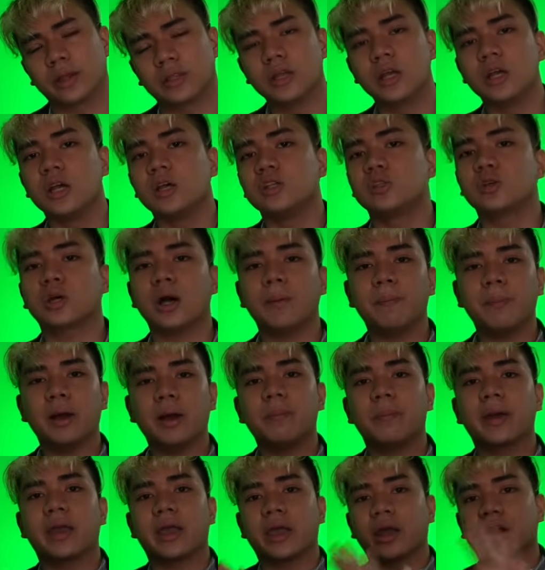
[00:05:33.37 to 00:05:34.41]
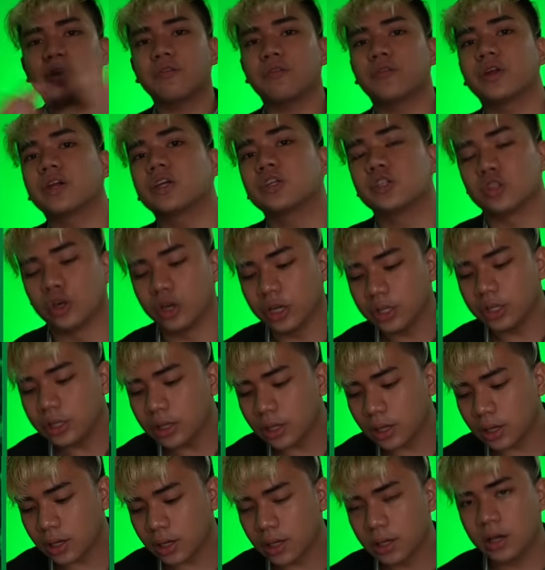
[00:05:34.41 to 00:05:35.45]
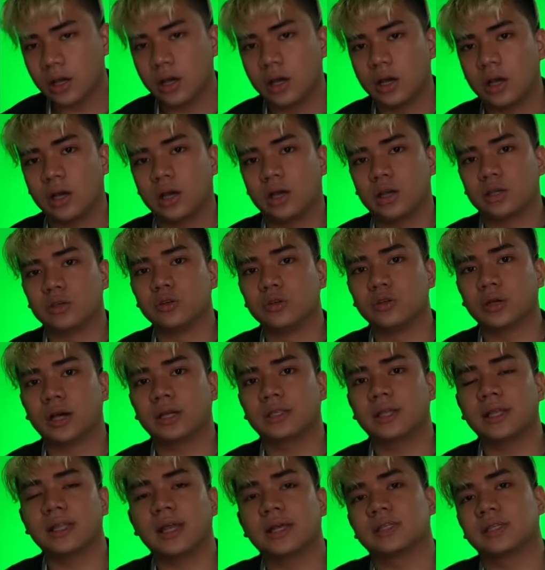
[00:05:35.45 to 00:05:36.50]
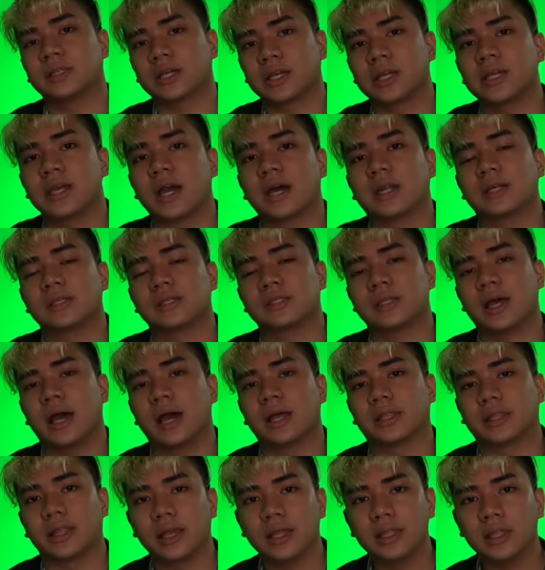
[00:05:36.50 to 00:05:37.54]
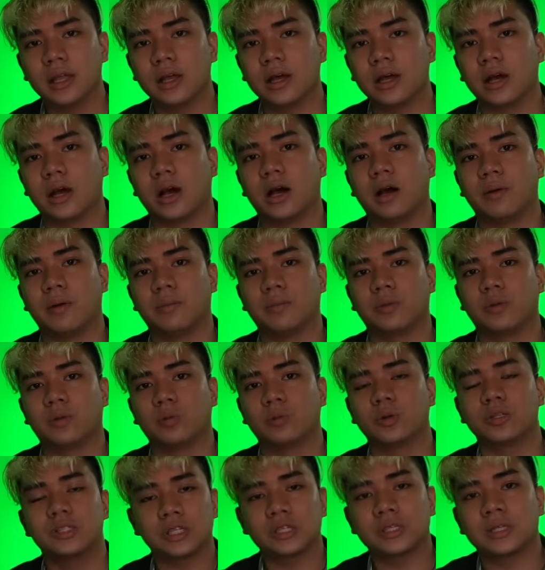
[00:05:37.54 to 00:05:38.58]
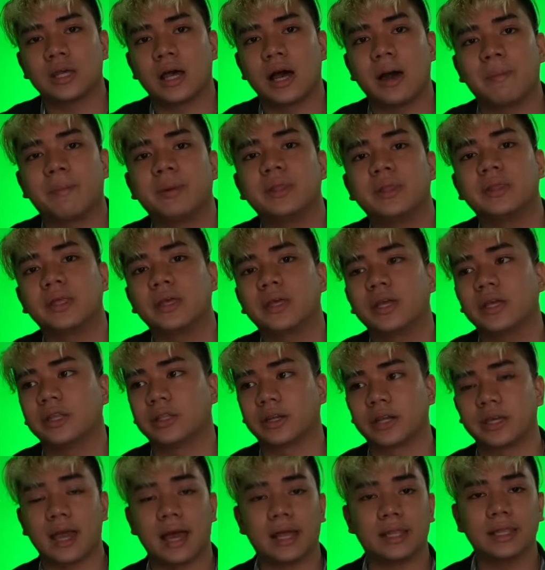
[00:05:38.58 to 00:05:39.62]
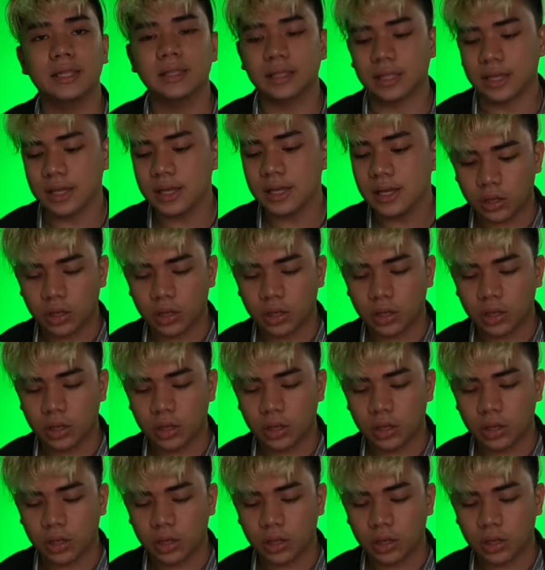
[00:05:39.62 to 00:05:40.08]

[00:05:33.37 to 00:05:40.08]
So kapag may air friction, yung kadalasan nangyayari sa atin, um, which is happening in reality,